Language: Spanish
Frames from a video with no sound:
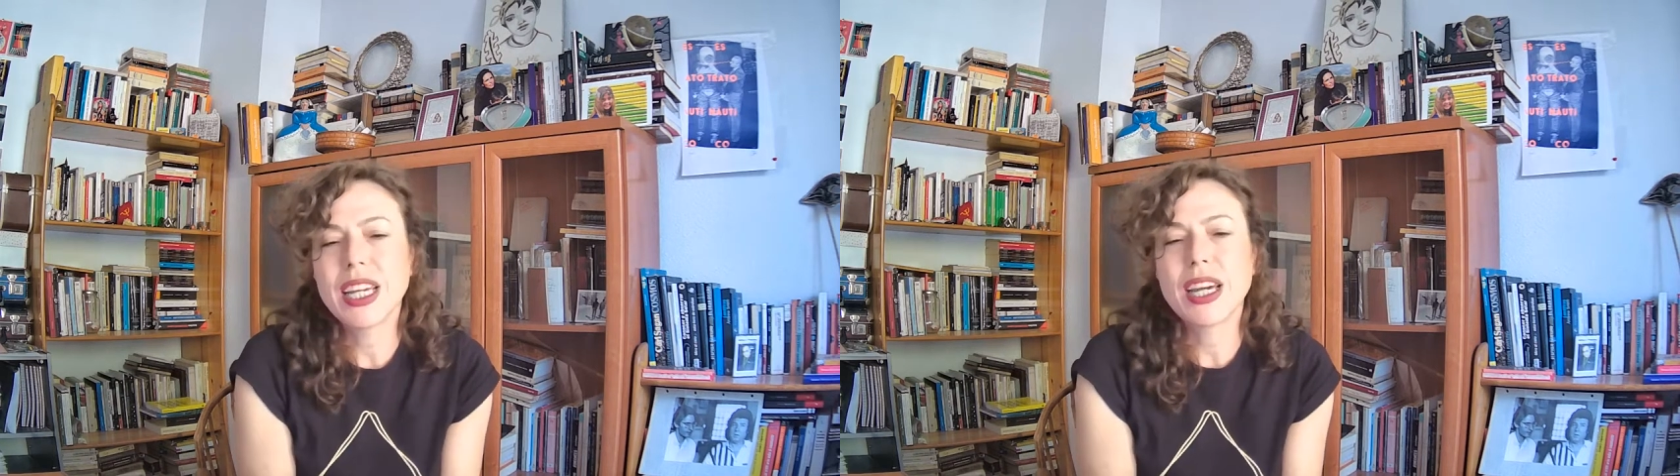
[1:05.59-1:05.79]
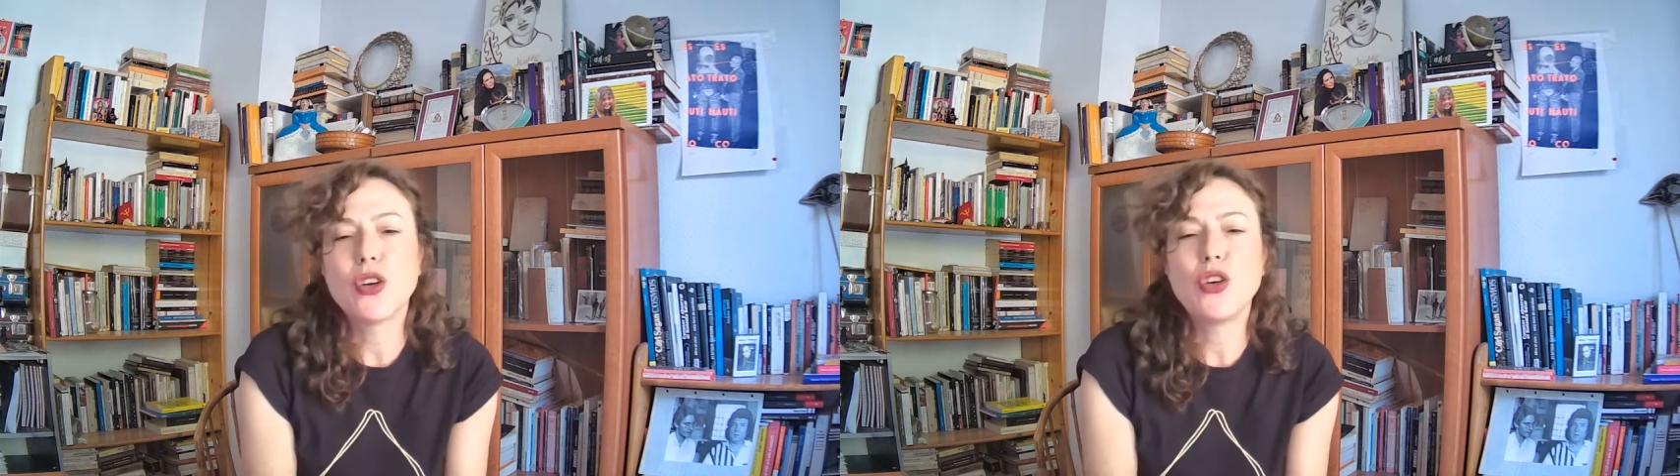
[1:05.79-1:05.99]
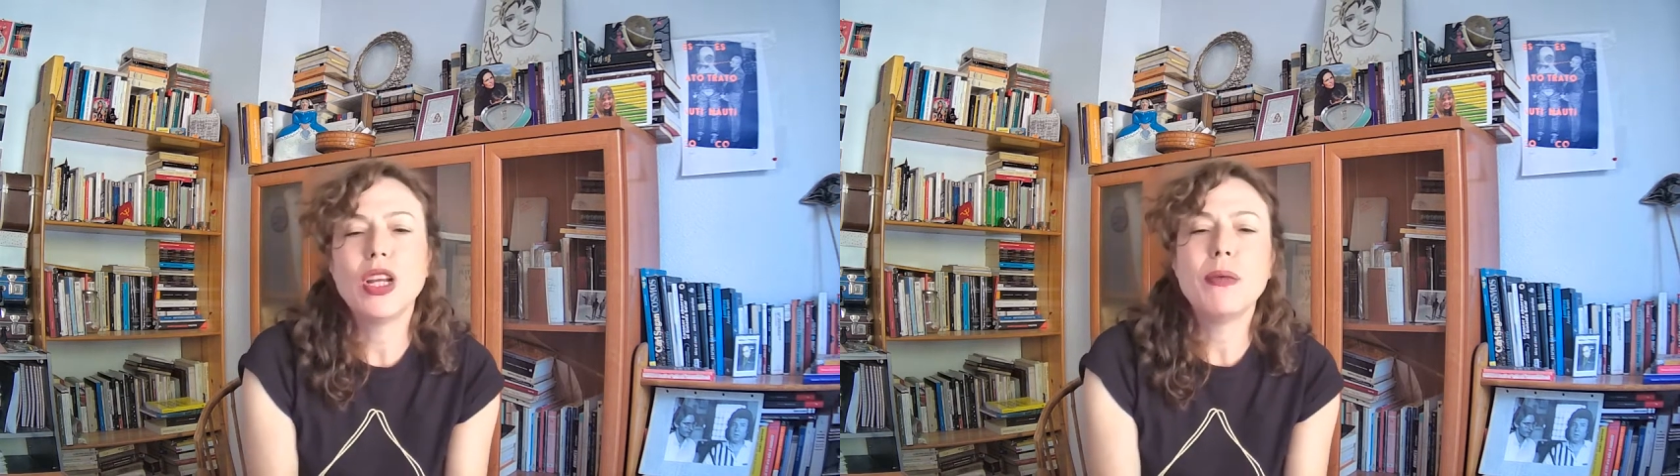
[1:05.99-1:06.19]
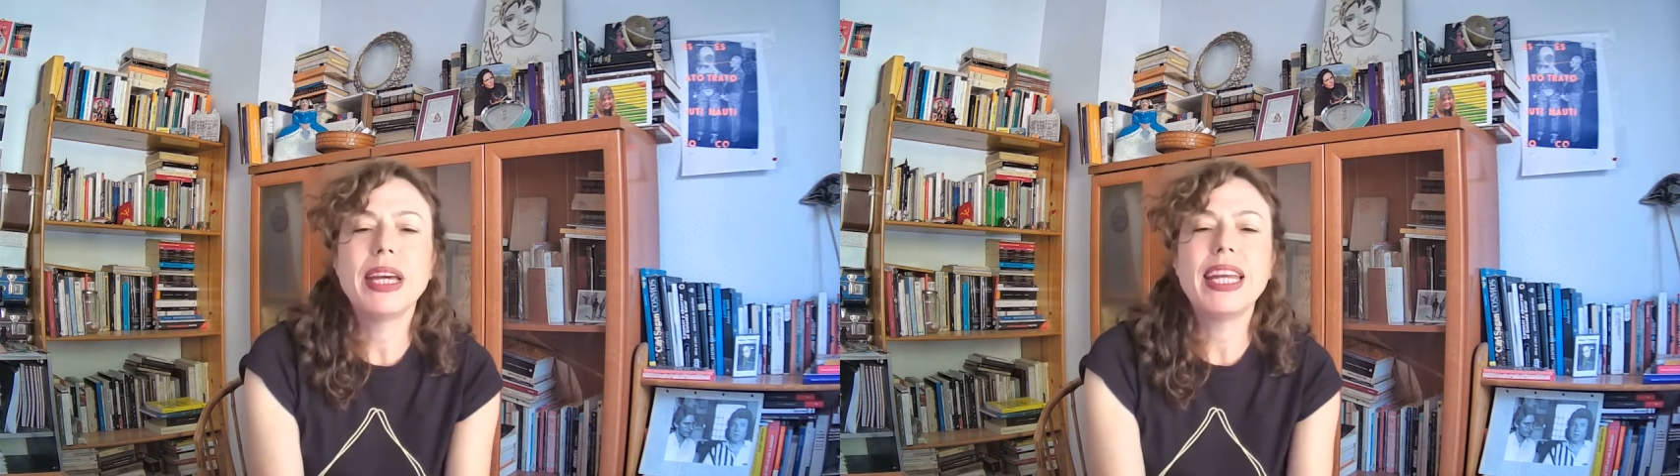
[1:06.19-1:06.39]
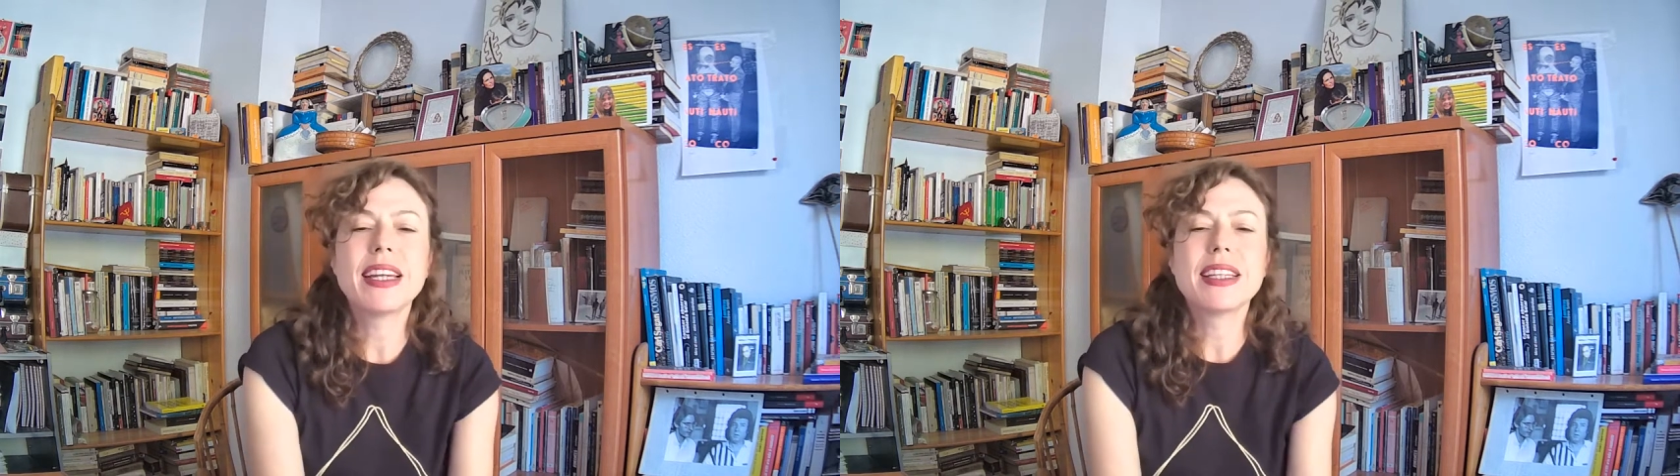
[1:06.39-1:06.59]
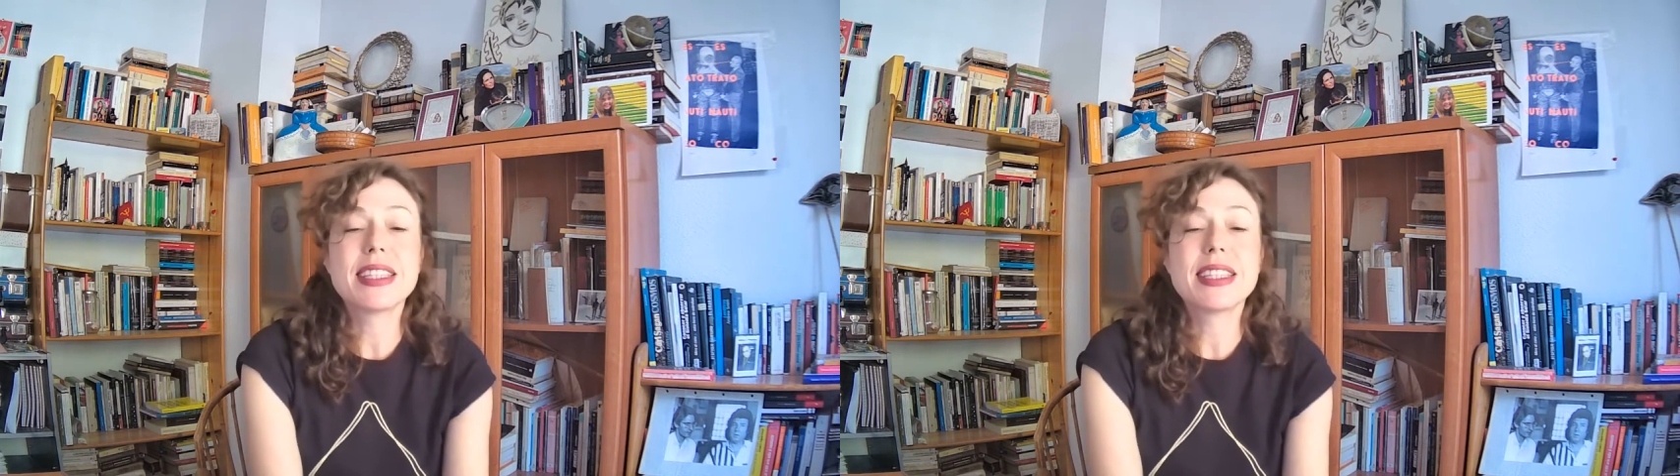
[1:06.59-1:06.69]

y que nos libere